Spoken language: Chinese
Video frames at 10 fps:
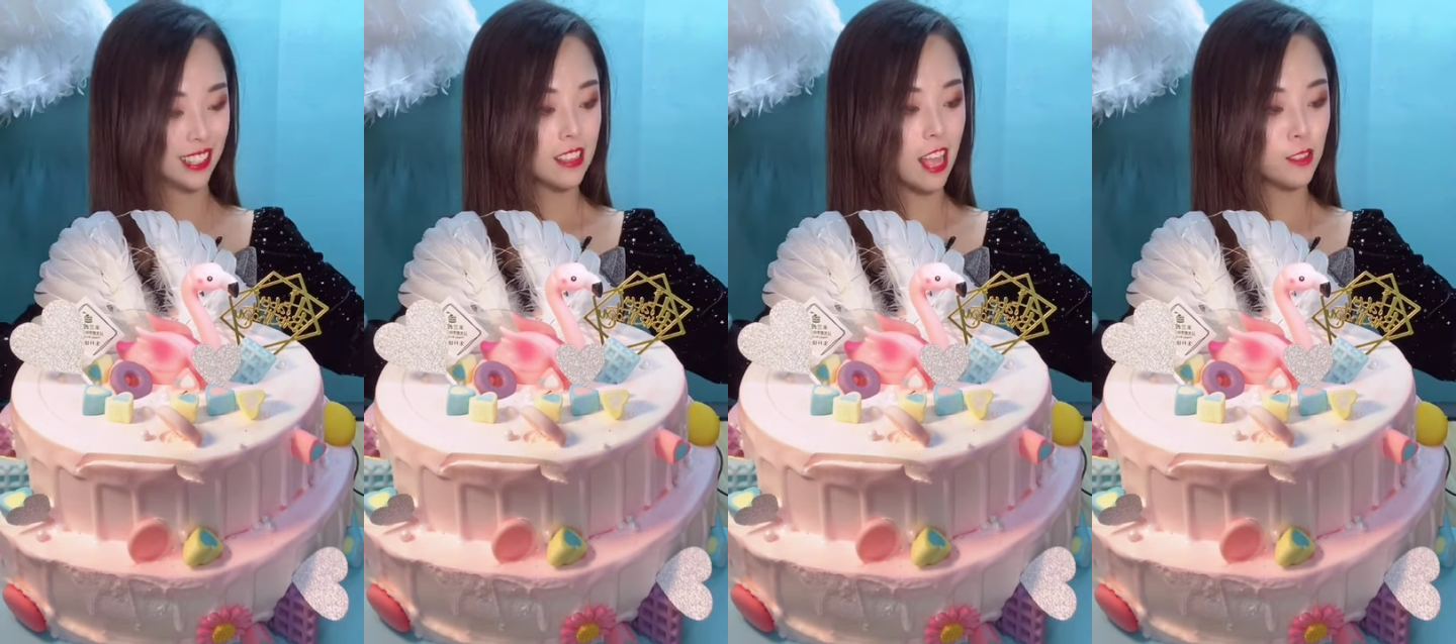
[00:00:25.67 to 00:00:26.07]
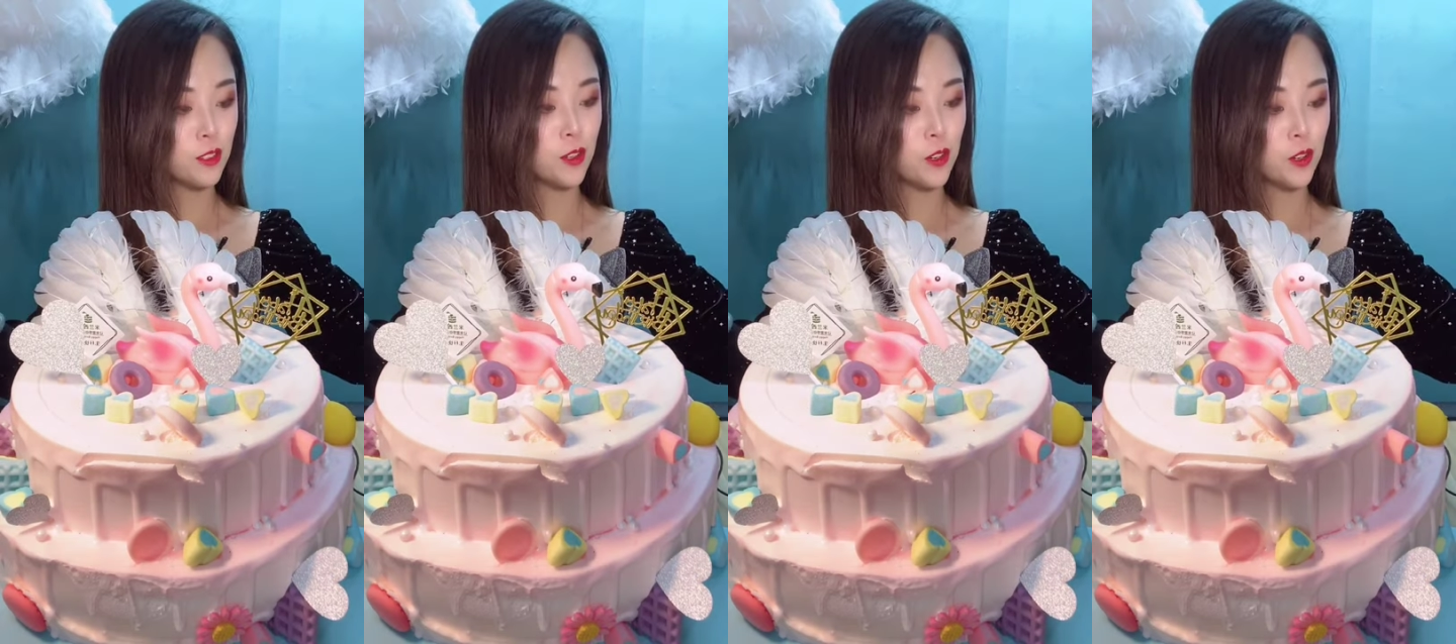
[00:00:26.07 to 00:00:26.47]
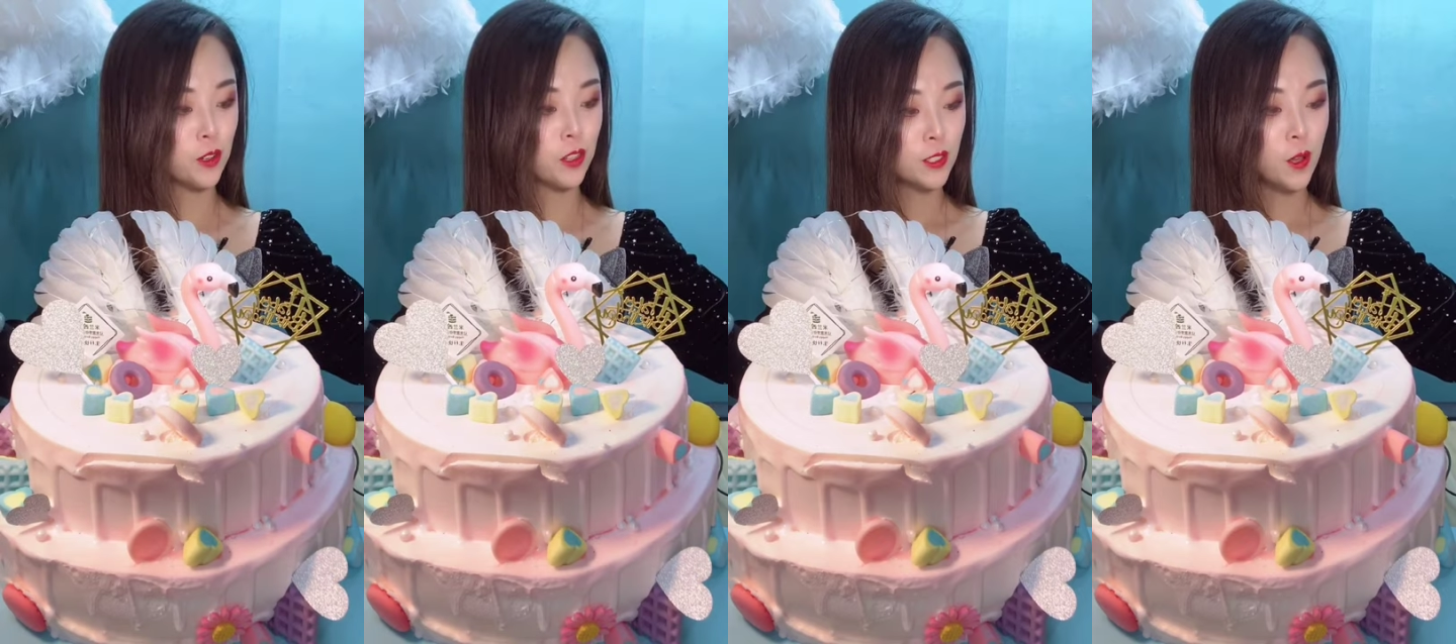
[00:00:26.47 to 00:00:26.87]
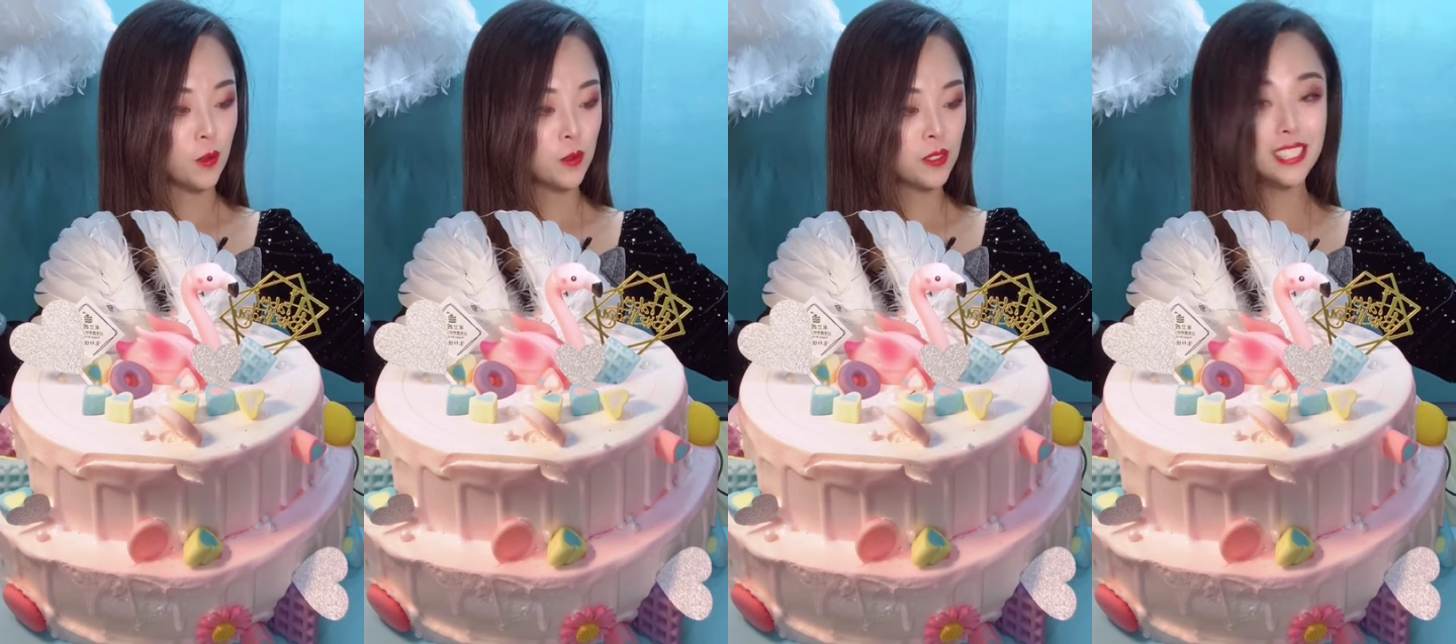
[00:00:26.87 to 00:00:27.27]
那就
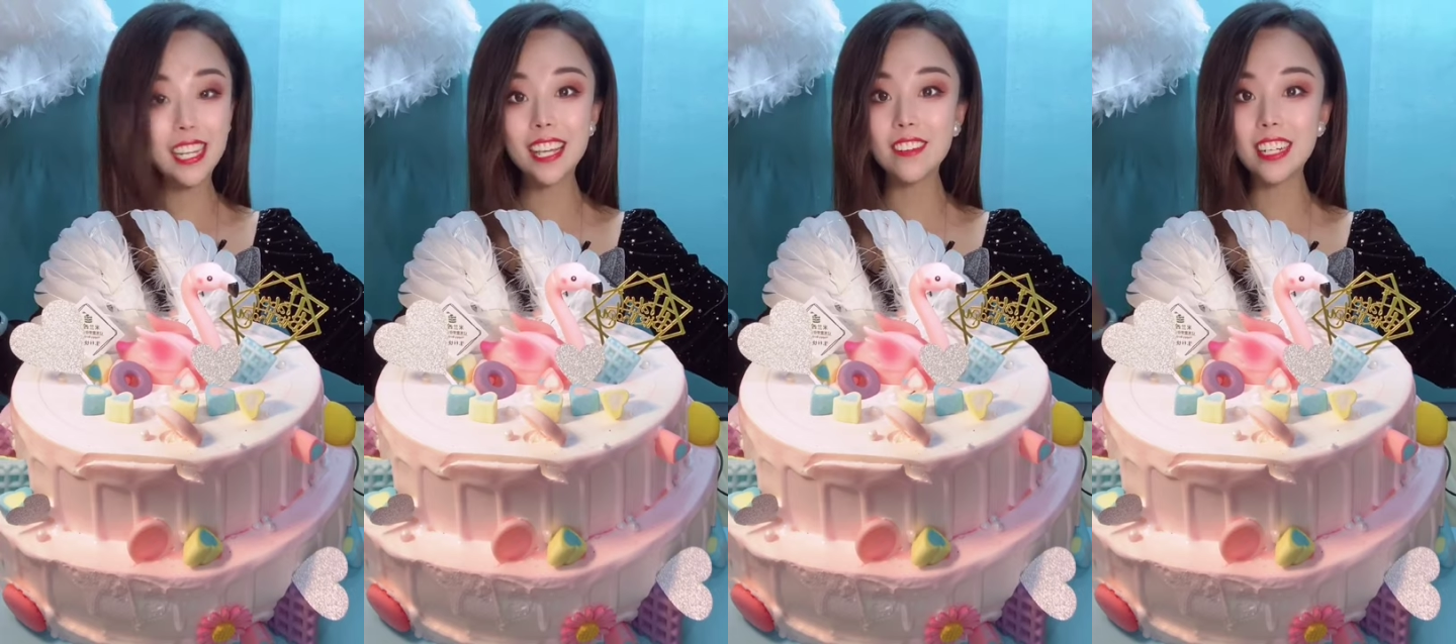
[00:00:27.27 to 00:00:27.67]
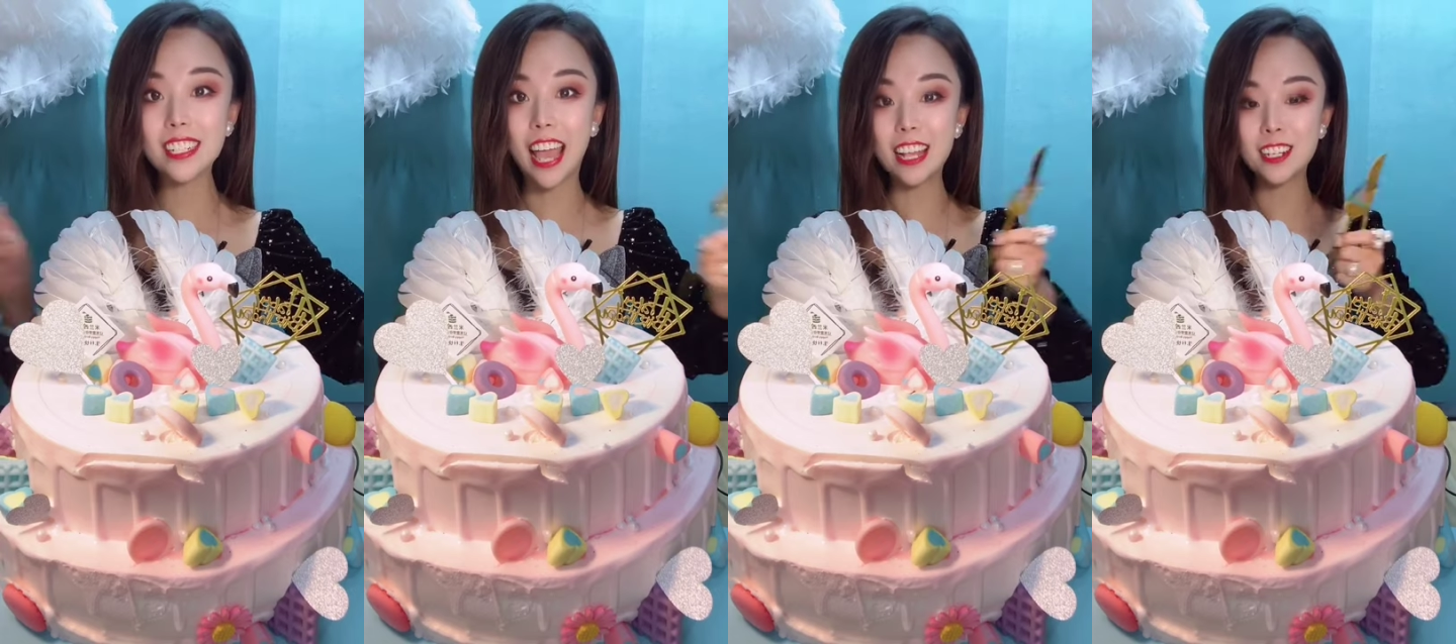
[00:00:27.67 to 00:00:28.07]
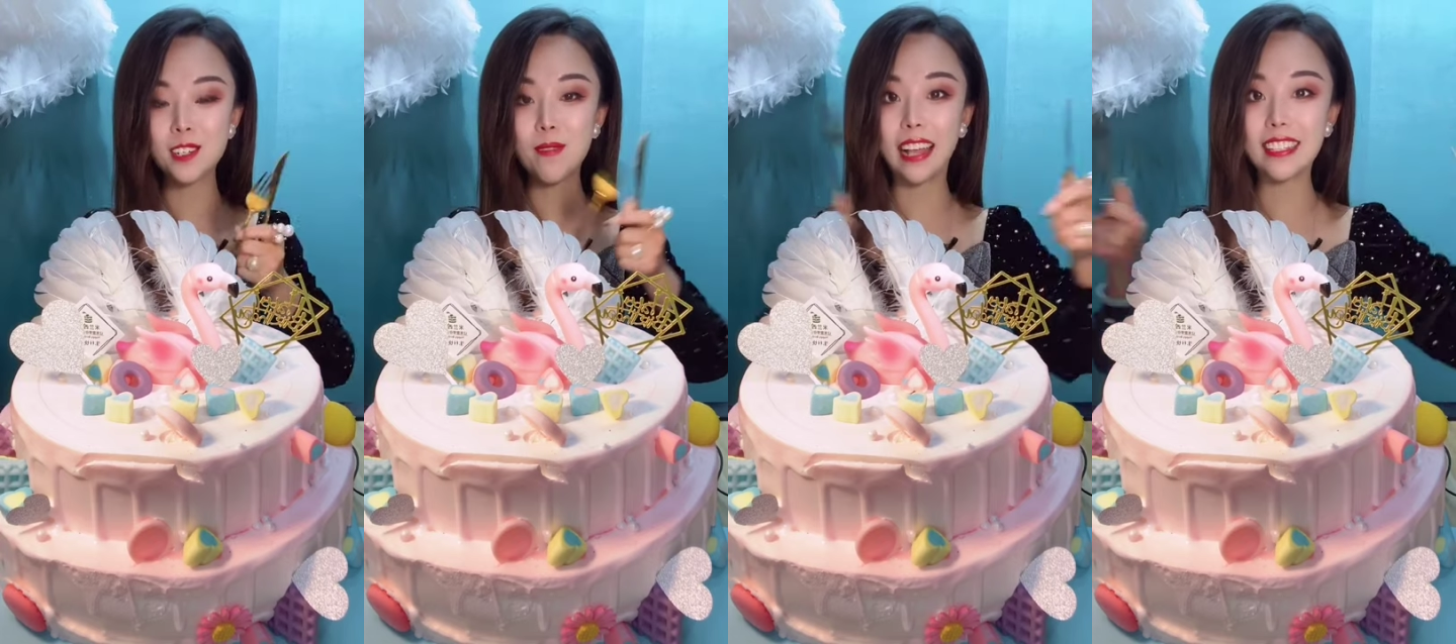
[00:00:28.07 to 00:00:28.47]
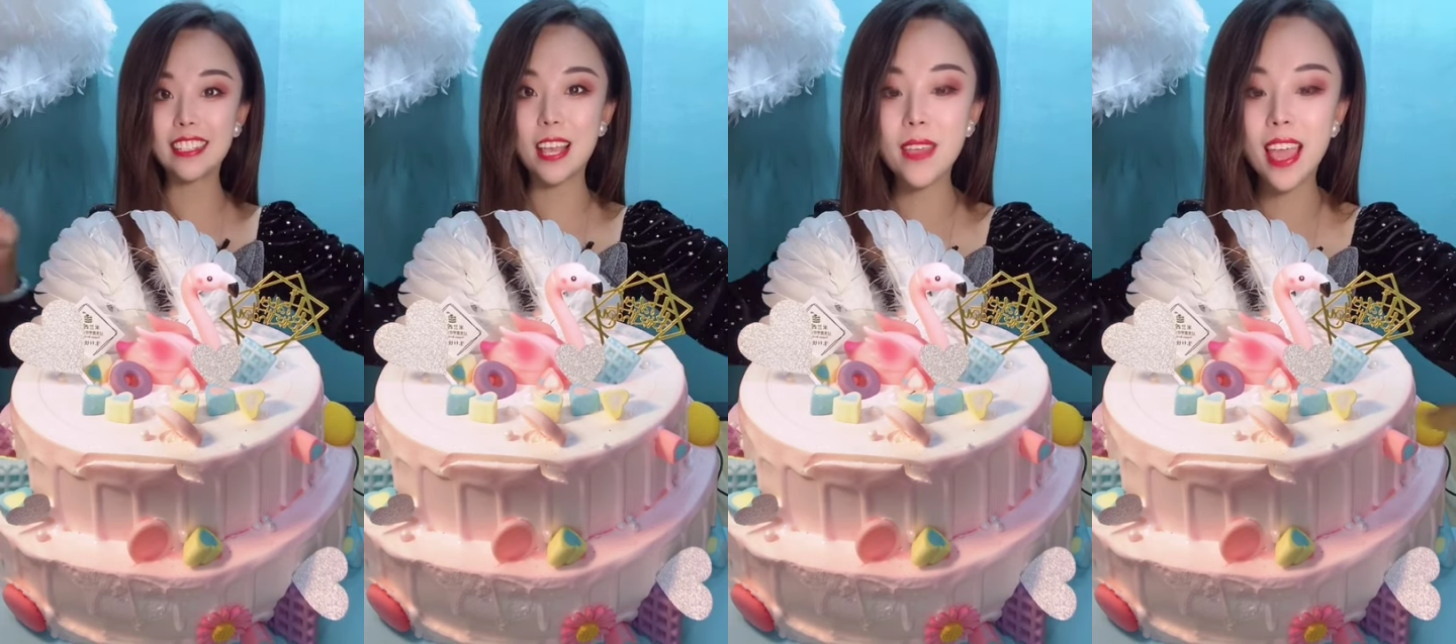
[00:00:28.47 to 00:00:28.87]
从这个位置开始吧，
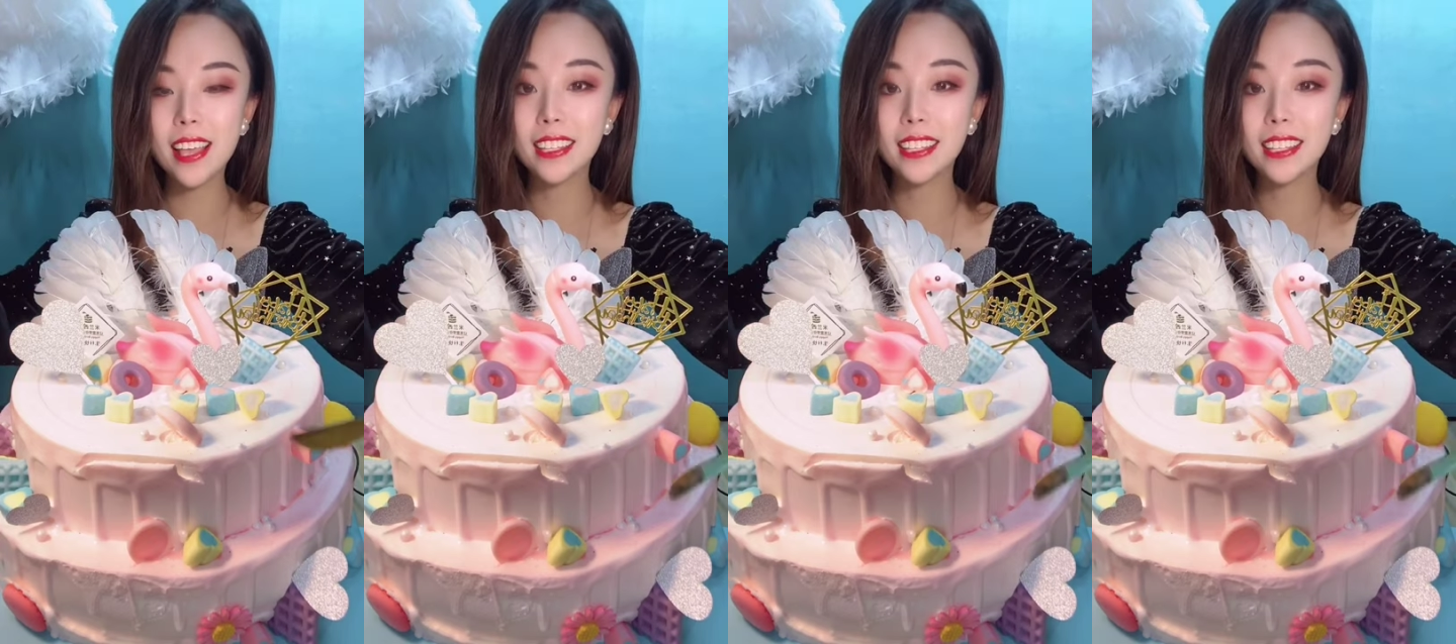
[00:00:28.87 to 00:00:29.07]
前面，